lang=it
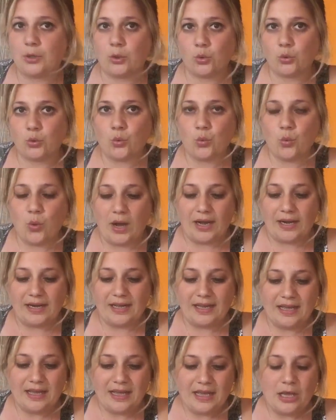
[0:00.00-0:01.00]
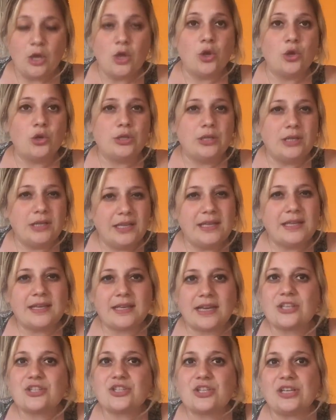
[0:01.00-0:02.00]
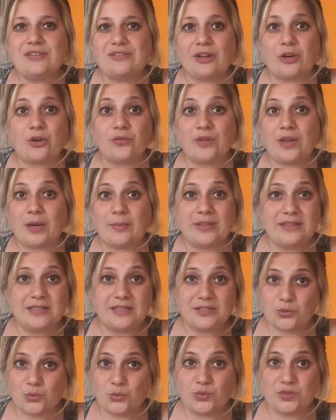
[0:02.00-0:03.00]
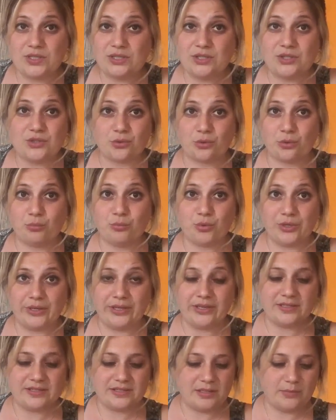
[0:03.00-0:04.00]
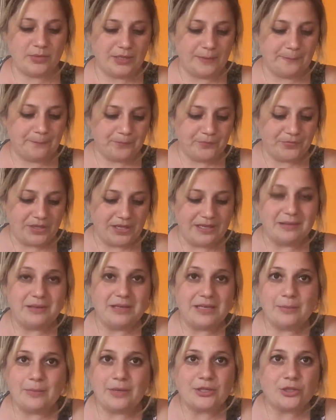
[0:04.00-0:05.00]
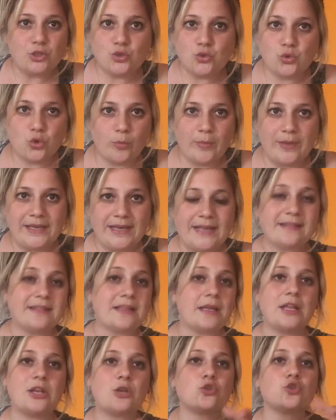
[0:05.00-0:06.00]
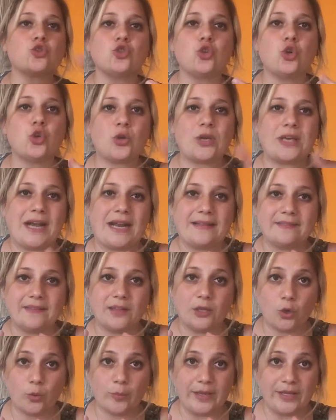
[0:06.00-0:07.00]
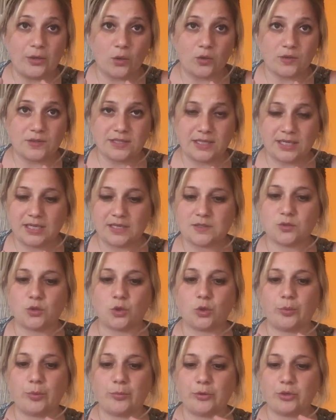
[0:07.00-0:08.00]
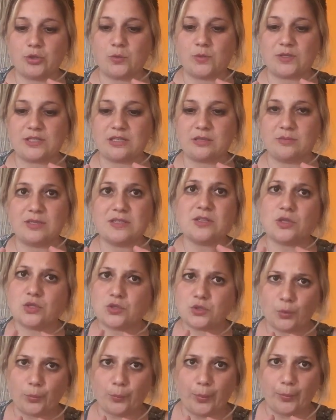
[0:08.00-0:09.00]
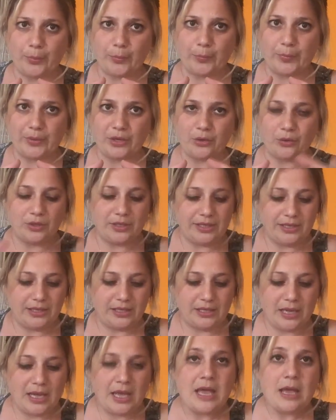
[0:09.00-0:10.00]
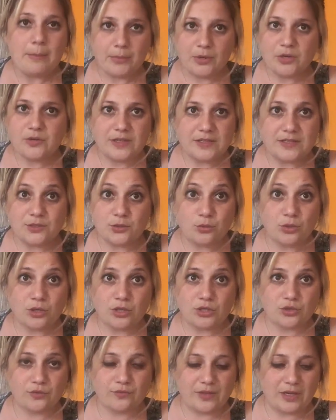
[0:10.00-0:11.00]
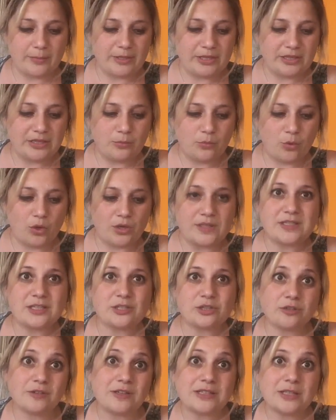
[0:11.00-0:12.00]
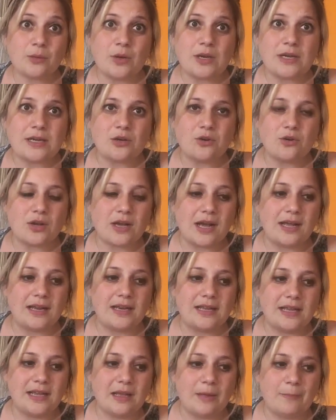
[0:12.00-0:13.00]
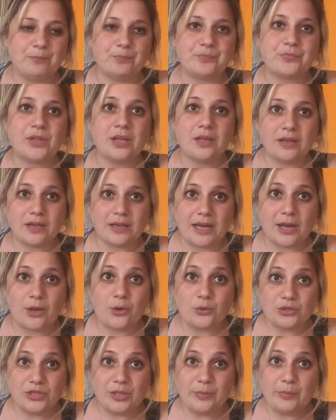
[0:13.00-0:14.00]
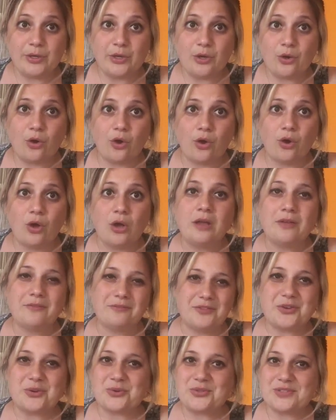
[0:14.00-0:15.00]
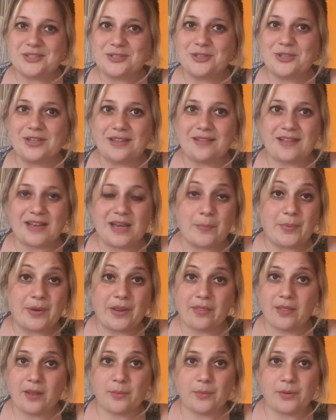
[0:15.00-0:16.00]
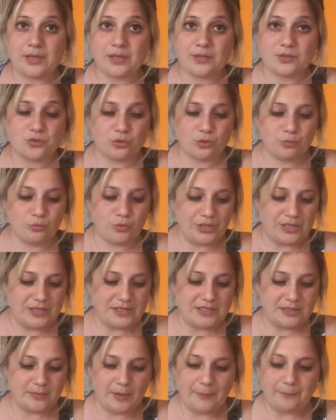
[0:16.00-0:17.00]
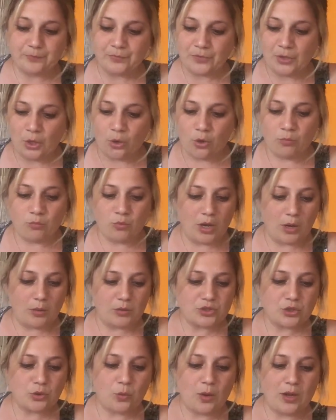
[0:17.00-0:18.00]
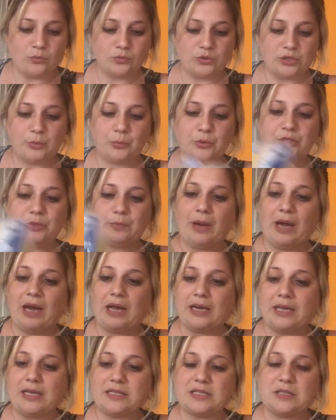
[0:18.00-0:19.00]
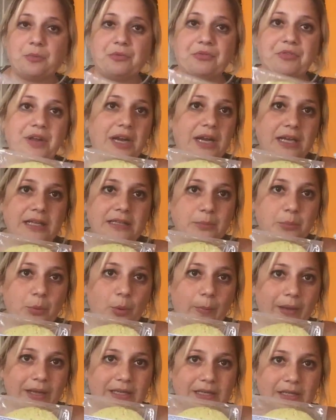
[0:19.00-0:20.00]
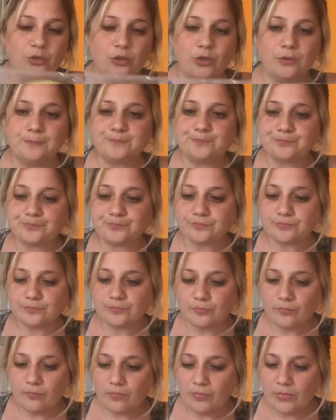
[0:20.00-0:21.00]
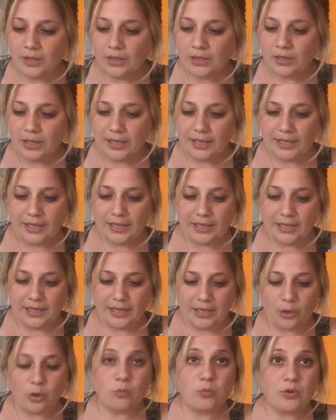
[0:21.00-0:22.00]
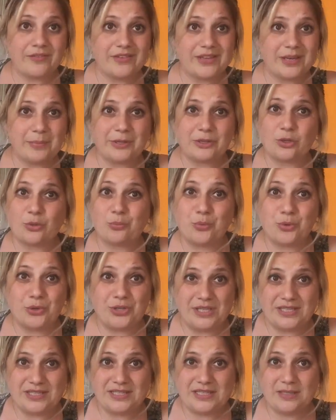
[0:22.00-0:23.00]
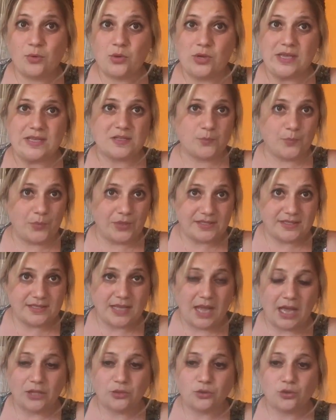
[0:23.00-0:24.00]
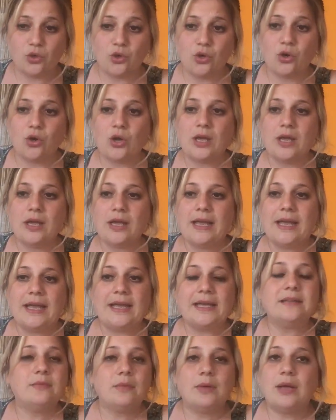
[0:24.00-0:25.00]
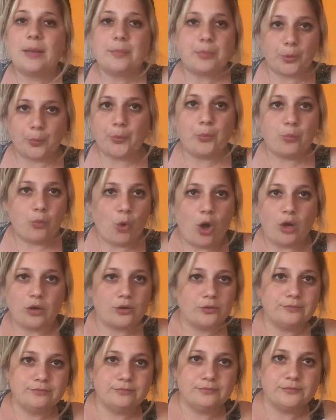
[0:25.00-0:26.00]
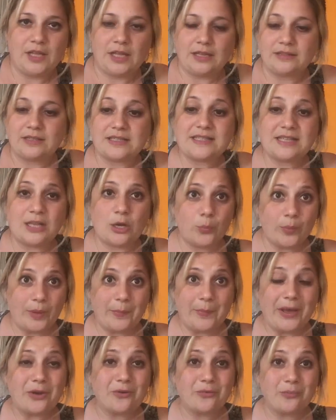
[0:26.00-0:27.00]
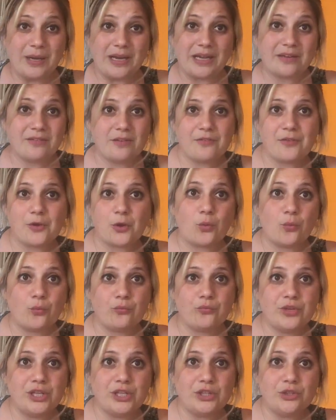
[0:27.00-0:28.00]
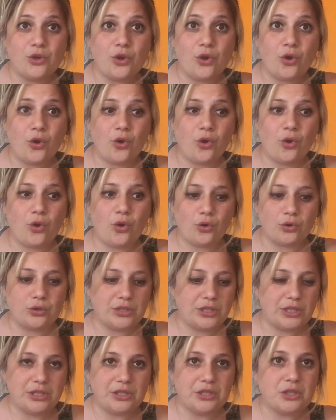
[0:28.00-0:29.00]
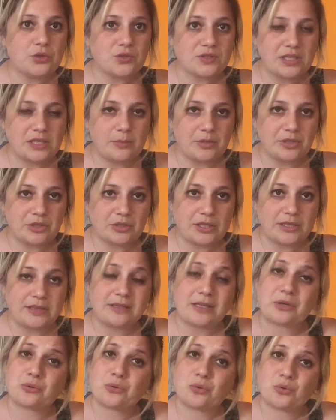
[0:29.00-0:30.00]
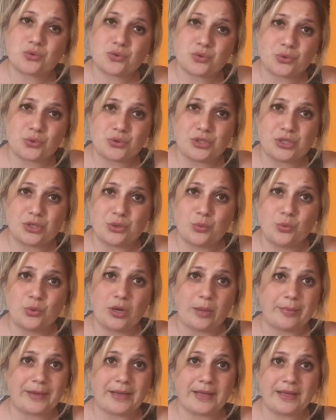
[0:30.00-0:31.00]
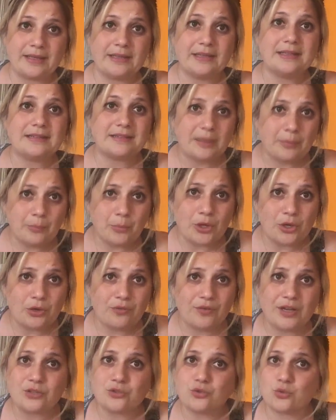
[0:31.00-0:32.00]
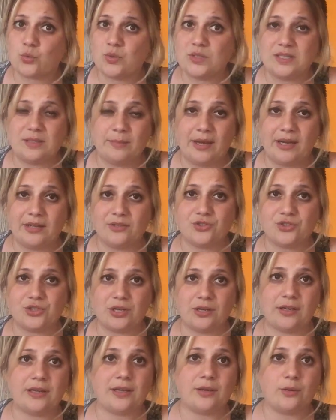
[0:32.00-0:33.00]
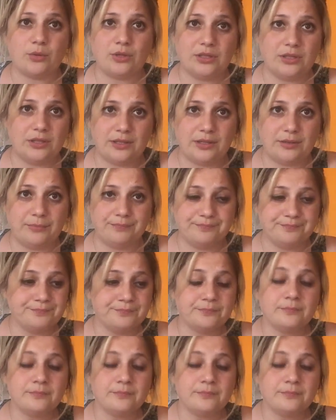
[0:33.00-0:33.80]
ma non uguale. Lì in Grecia li fanno veramente squisiti, sono buonissimi, li mandi giù come niente e non sono grandi come i nostri che sono più o meno di questa dimensione, sono un po' più piccolini, però vi assicuro che sono veramente buoni. Se trovate qualche locale greco tipico vi consiglio di andarli a prendere perché sono buonissimi comunque questo qua è un tipo di pane si può fare anche tipo panino e comunque vi ripeto è buonissimo è speziato e è proprio buono Niente, se lo preparo magari vi farò un video di, di cosa gli metto all'interno, non sono sicura perché il tempo che lo faccio qui si mangia e quindi